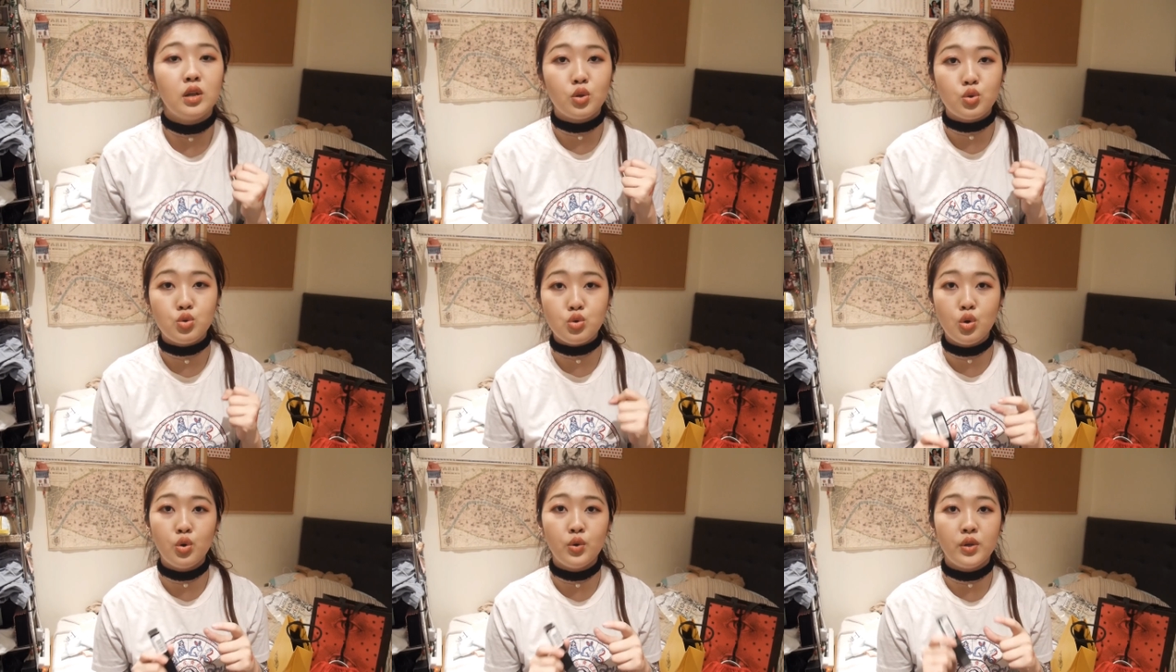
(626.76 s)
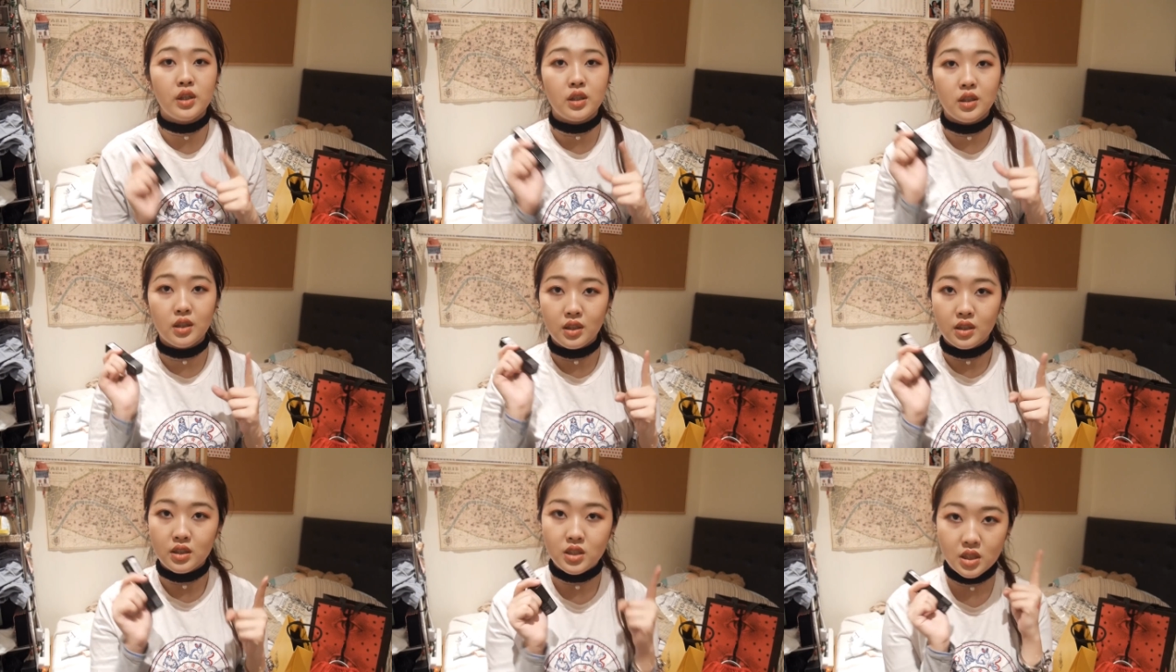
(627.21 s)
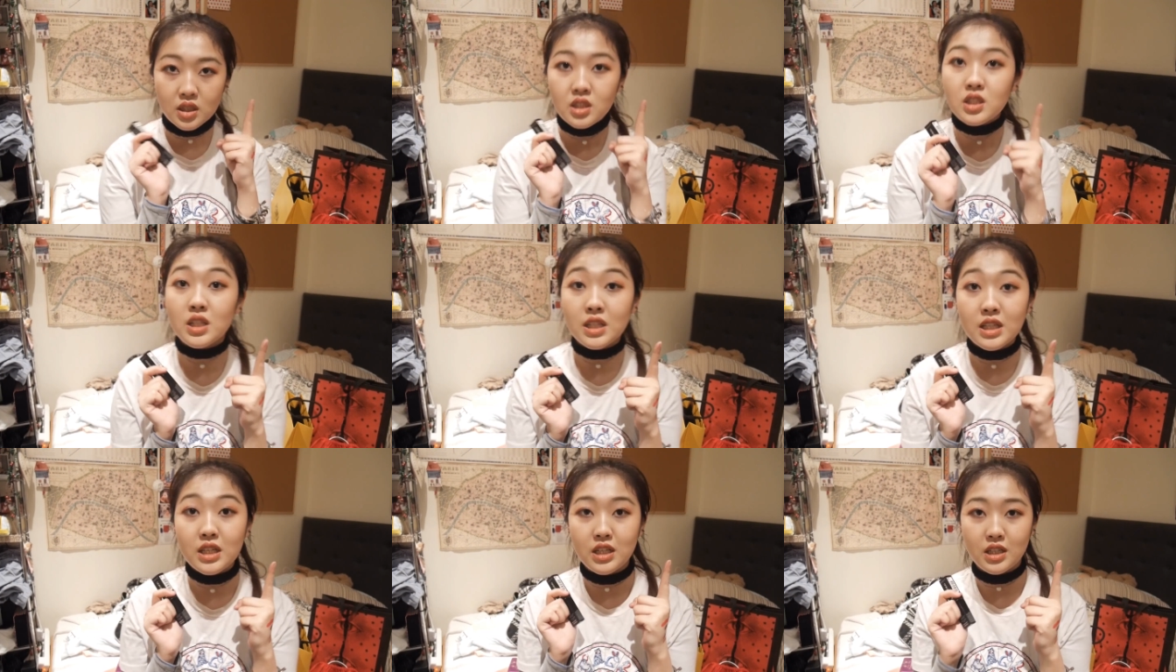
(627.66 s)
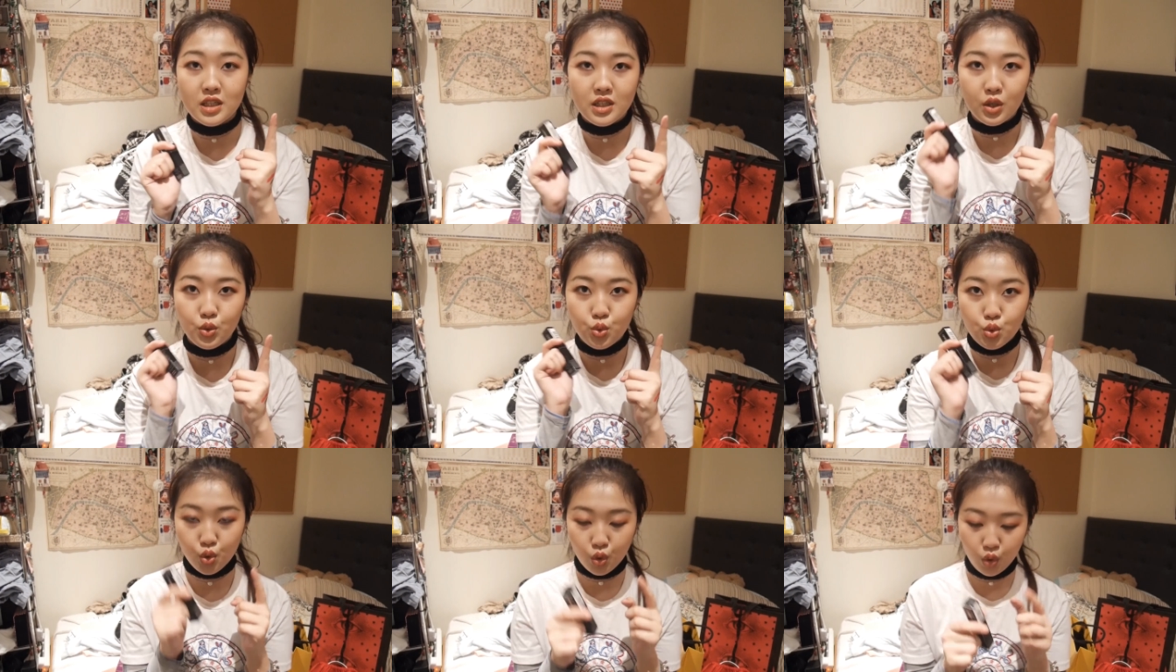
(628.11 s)
到了最后一个，真正意义
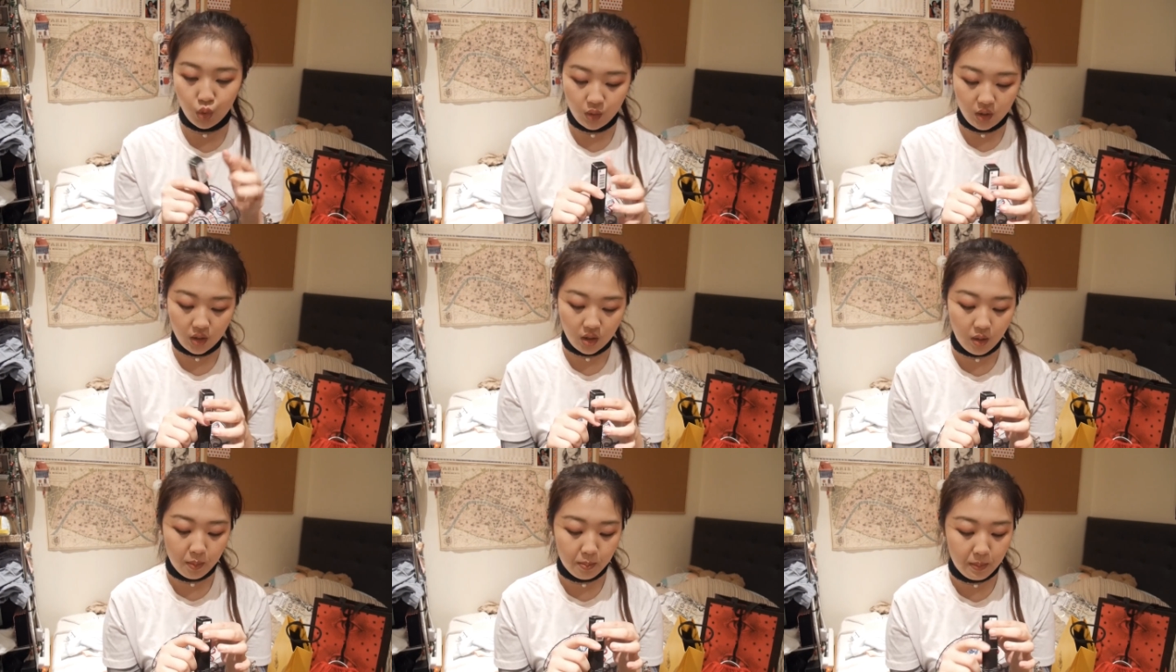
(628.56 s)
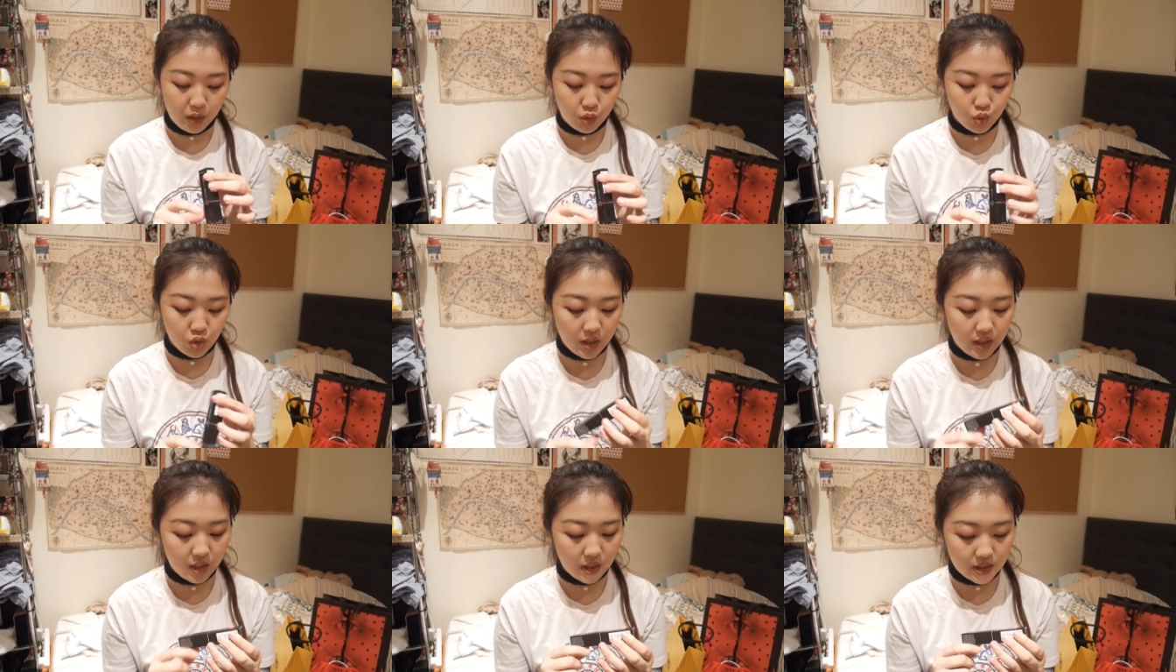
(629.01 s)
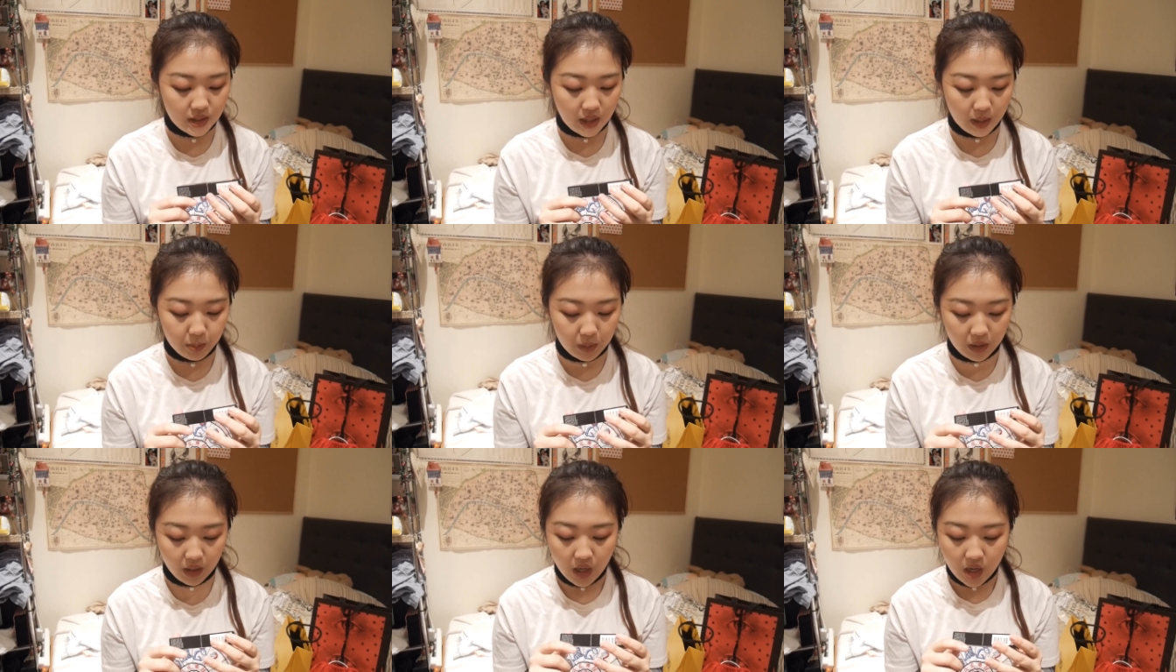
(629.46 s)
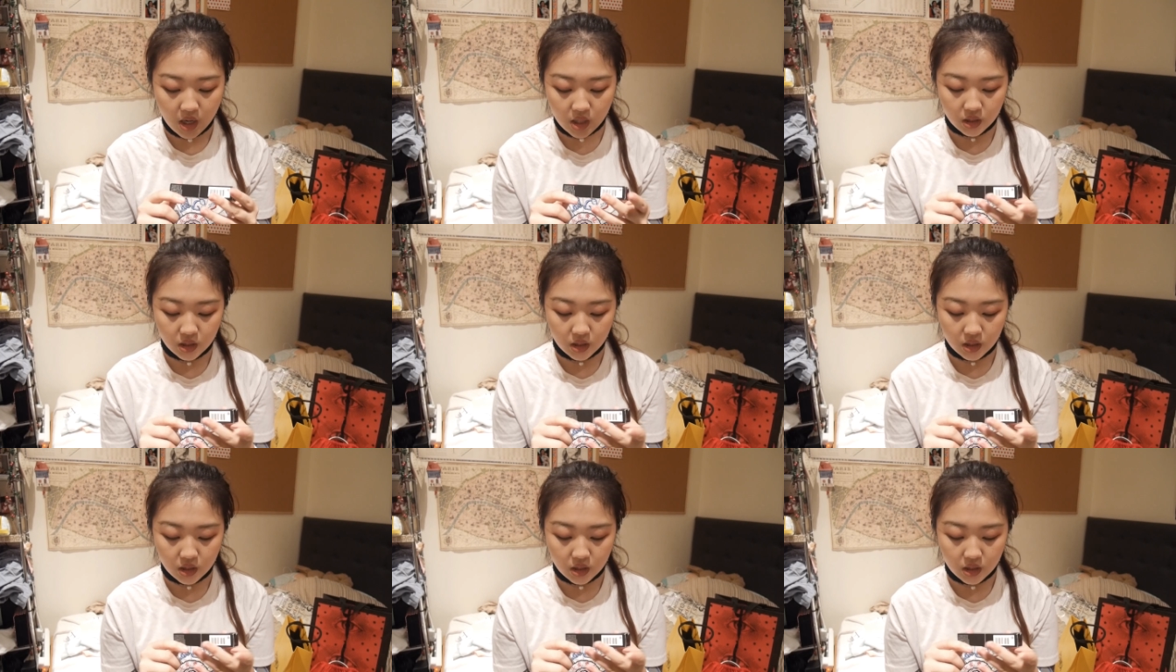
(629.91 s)
上最后一个美妆类的产品，